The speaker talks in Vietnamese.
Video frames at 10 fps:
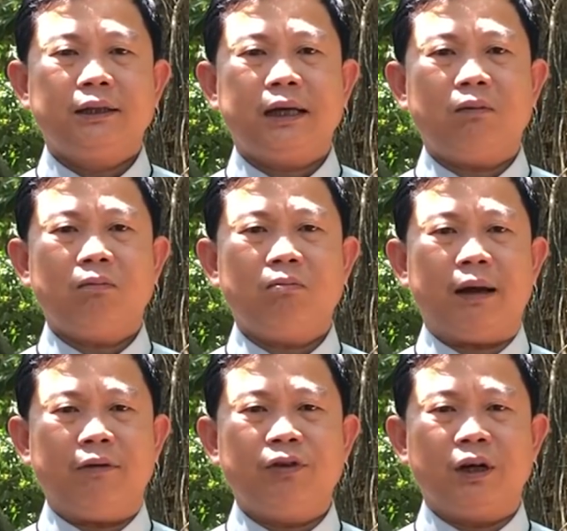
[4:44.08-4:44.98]
Trong
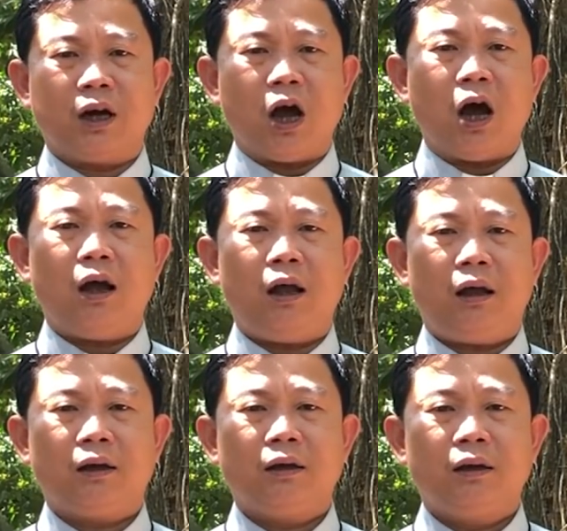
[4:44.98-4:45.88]
mảnh vườn nọ,
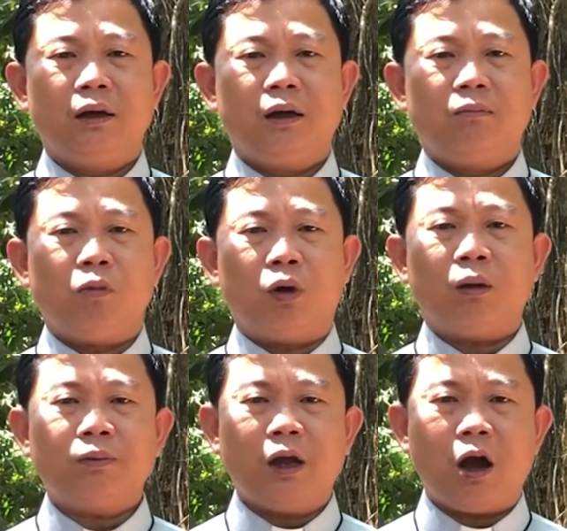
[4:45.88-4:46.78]
một
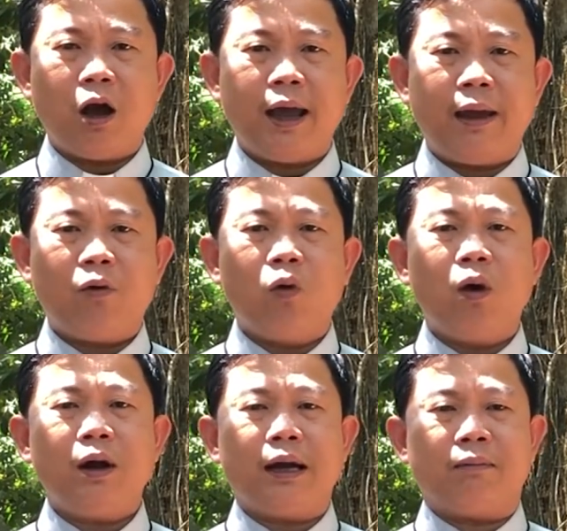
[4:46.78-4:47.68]
gốc nho héo
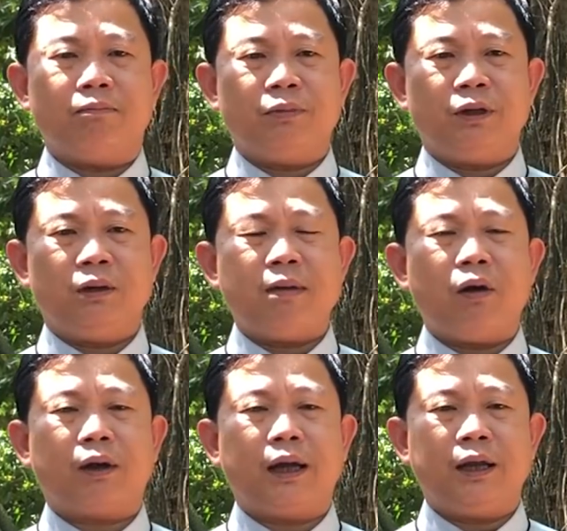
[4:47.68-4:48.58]
úa nằm giữa
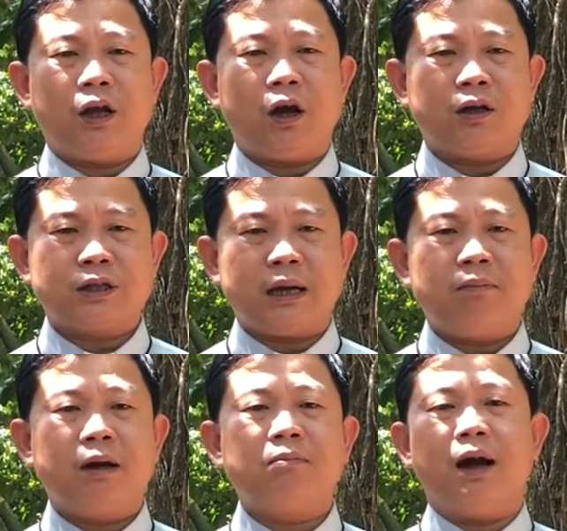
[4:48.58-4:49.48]
bao cây nho
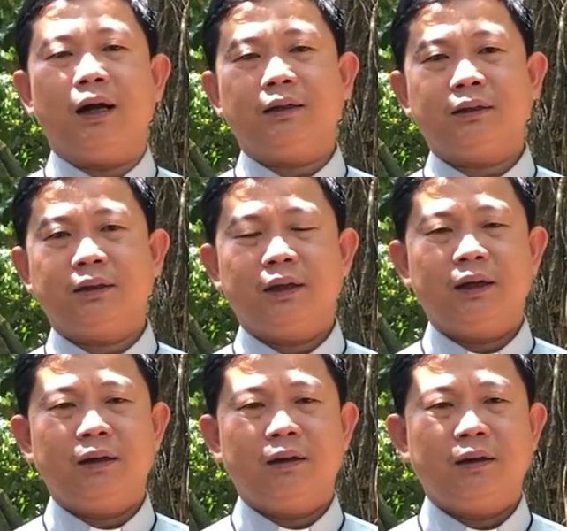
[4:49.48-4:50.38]
xanh mơn mởn.
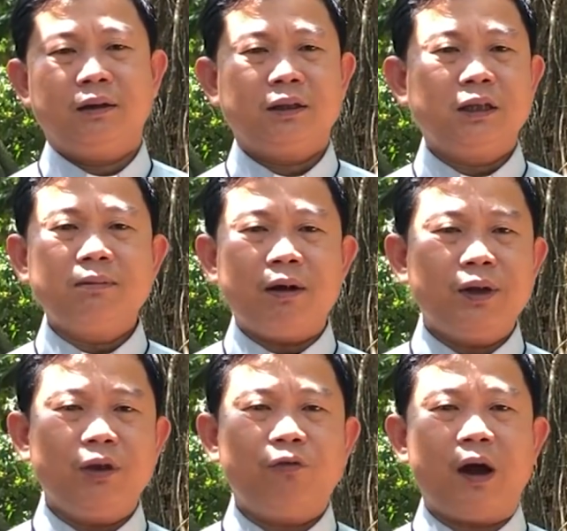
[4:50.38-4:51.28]
Tưới bao
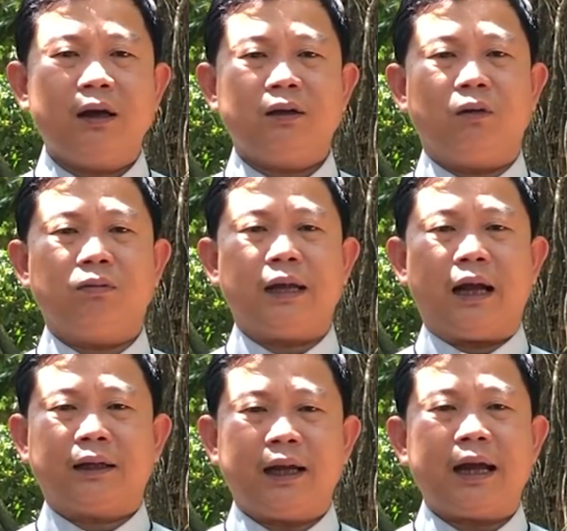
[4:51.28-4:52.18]
nhiêu phân cũng
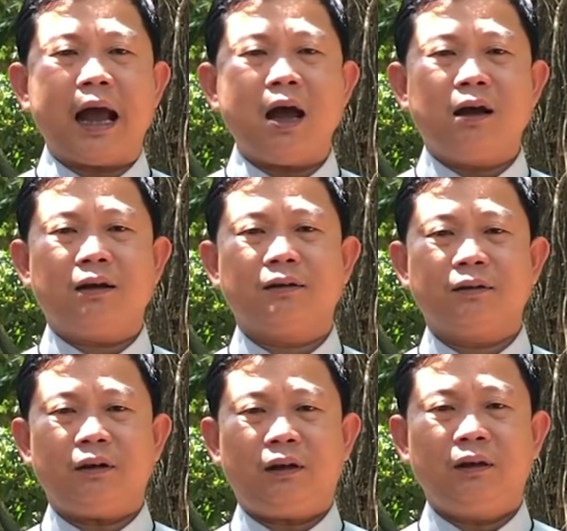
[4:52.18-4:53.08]
chẳng thấy khá hơn.
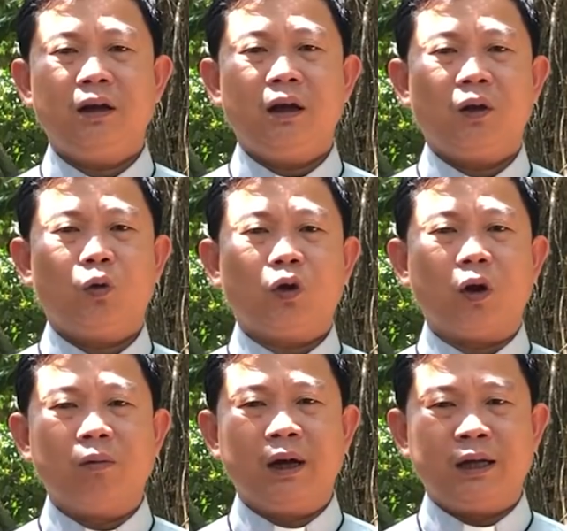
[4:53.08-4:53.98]
Cuối
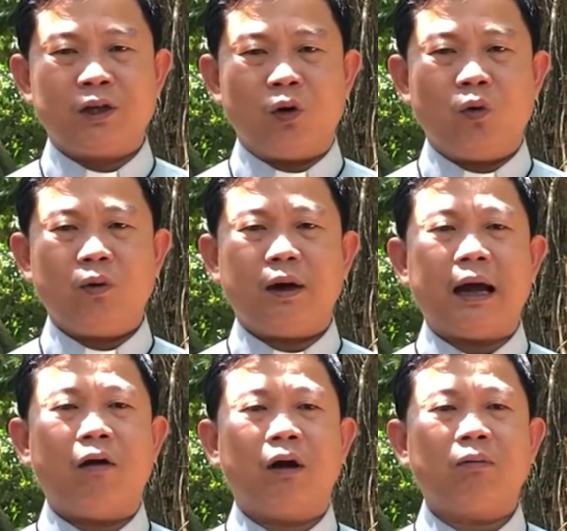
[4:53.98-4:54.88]
cùng người chủ
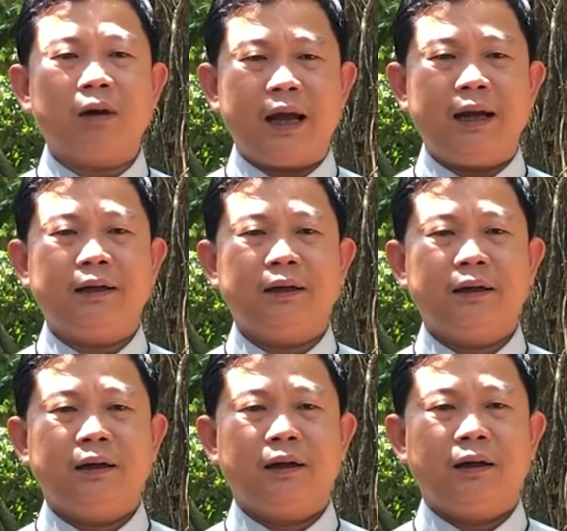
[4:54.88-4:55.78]
đào gốc lên
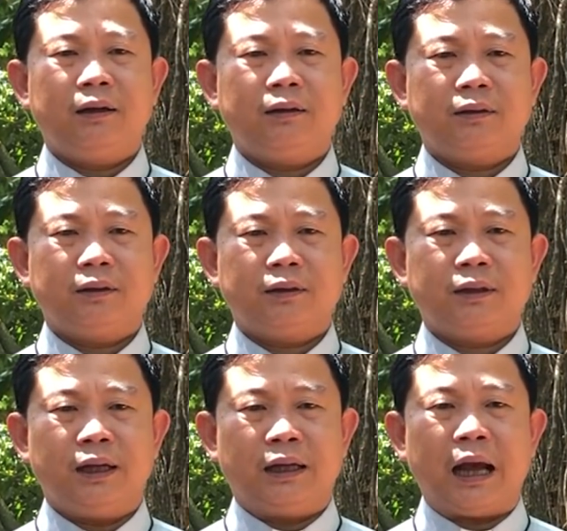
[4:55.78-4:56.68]

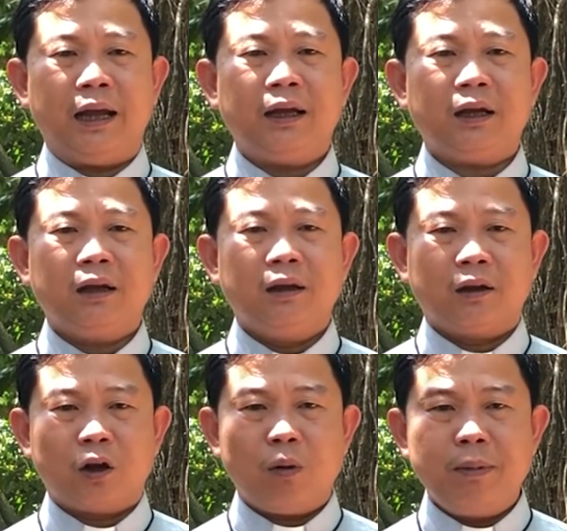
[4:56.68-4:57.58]
thì thấy
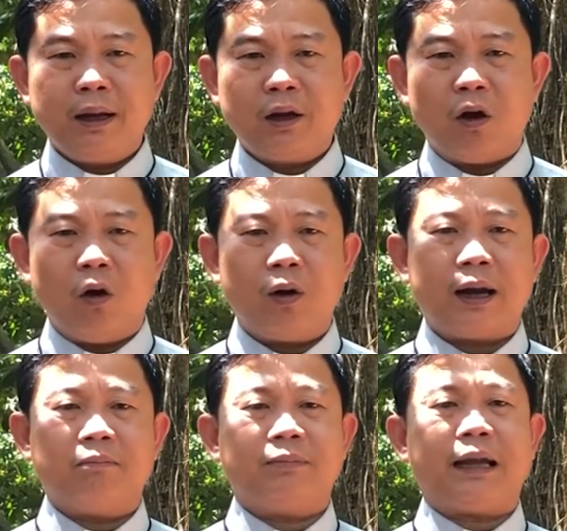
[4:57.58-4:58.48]
có miếng gỗ
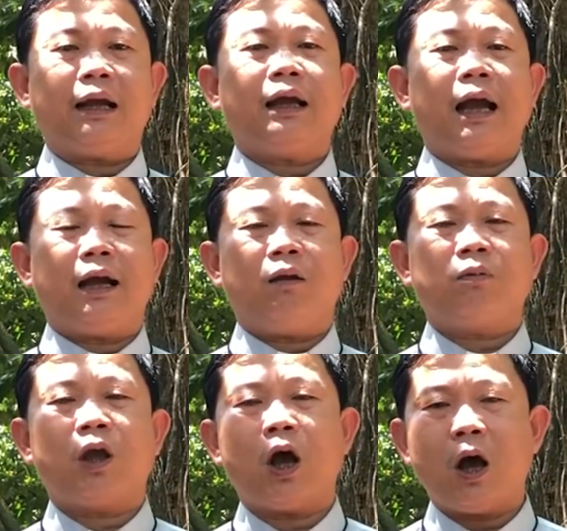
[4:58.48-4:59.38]
nằm chắn ngang gốc
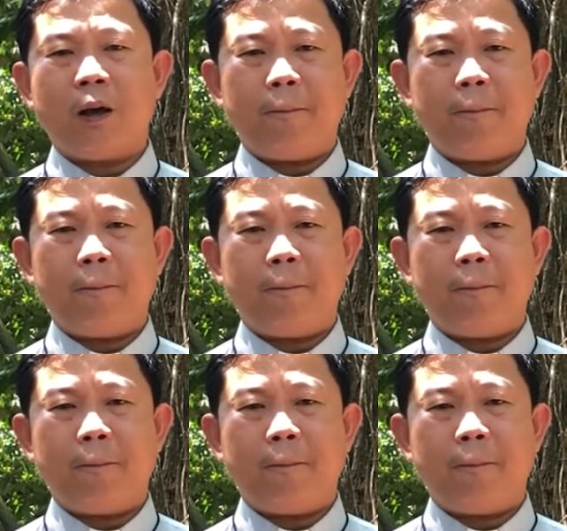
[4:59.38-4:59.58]
nho